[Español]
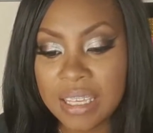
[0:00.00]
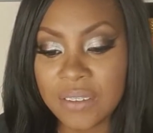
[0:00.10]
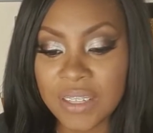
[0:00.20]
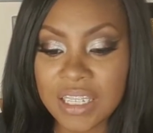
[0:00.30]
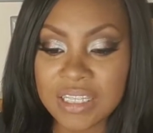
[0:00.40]

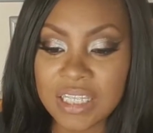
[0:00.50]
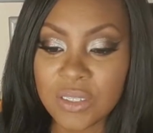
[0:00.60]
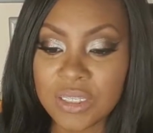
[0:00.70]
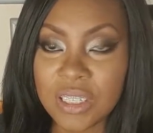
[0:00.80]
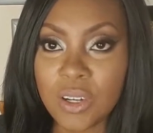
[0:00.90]
Y viene
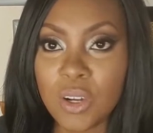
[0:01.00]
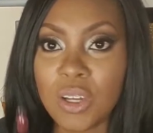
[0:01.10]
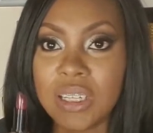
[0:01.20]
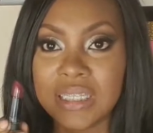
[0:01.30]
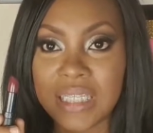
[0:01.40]
siendo este
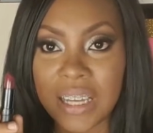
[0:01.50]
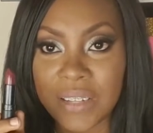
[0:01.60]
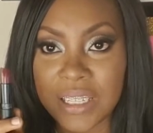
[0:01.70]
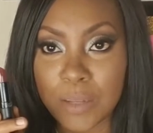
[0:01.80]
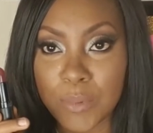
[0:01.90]
color. Este
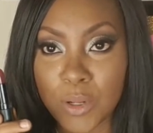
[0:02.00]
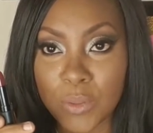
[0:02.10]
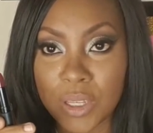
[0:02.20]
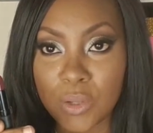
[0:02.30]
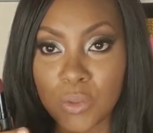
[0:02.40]
labial ya me
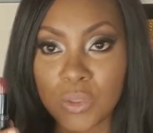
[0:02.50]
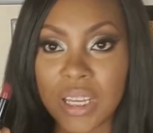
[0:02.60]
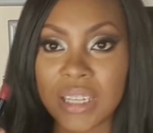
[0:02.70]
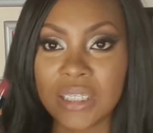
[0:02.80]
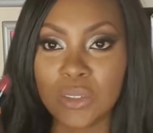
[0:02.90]
lo vieron usar.